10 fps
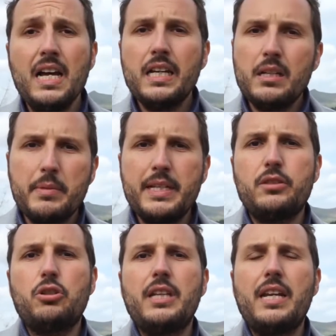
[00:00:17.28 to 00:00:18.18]
Il
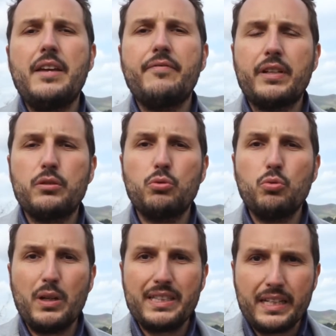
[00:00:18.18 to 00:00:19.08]
ministro delle
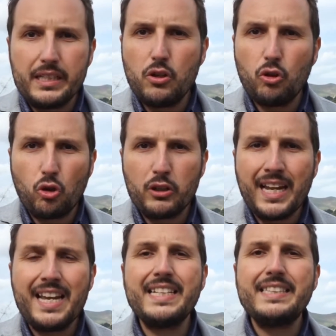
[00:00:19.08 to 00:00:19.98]
infrastrutture Danilo
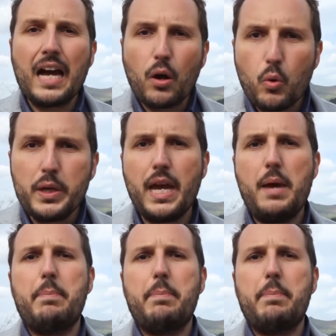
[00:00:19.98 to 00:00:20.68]
Tonnelli da qui è